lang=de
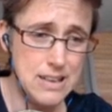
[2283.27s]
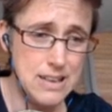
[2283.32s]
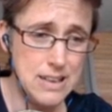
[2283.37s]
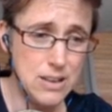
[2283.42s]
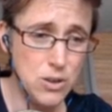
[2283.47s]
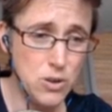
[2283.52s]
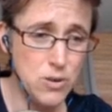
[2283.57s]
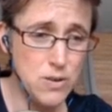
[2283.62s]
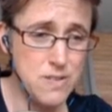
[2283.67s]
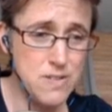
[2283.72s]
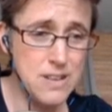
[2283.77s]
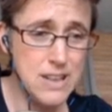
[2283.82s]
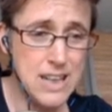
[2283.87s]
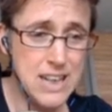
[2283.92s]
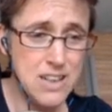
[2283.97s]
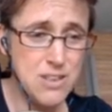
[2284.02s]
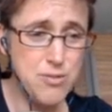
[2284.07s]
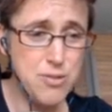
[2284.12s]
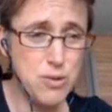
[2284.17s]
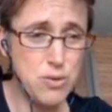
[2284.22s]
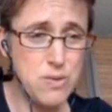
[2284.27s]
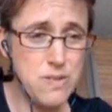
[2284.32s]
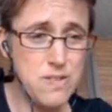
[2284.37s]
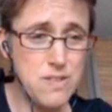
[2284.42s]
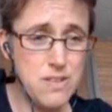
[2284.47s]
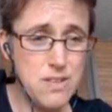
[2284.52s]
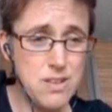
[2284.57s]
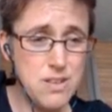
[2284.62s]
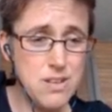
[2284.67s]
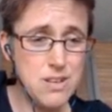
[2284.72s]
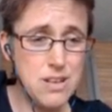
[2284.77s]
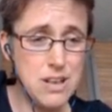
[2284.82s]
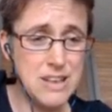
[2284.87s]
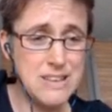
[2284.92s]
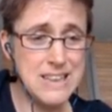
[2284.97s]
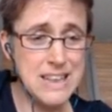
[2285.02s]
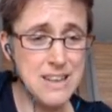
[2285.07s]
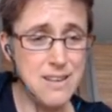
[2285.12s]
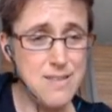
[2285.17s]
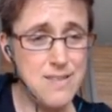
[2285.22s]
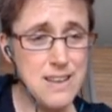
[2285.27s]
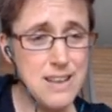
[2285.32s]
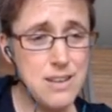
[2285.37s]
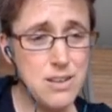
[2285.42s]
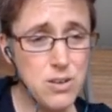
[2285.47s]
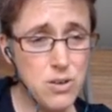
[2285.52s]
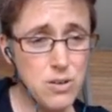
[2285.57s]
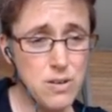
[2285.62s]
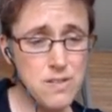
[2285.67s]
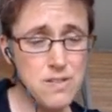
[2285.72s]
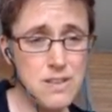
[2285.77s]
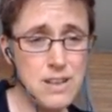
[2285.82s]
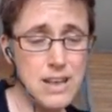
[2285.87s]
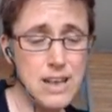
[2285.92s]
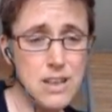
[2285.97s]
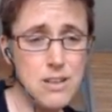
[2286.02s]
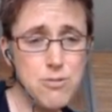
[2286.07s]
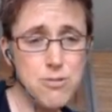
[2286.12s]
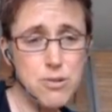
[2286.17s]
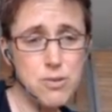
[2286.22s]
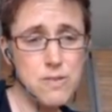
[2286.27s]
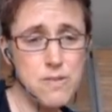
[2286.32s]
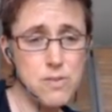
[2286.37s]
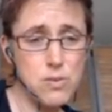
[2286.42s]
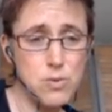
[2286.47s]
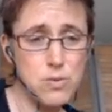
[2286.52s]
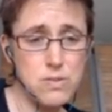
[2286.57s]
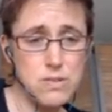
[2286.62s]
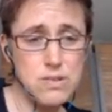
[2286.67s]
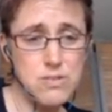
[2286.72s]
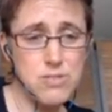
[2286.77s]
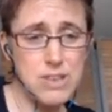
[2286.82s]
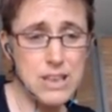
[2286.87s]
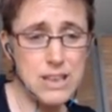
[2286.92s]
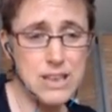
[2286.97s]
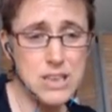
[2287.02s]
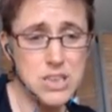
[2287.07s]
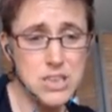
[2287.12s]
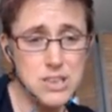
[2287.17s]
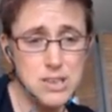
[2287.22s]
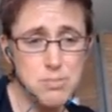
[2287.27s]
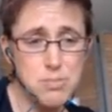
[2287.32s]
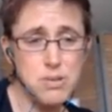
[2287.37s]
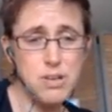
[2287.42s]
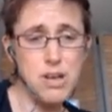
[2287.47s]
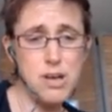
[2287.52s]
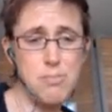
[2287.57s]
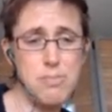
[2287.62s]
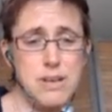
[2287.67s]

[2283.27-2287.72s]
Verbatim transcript: großen Einfluss, hat einen sehr großen Einfluss und wie ich geschrieben habe,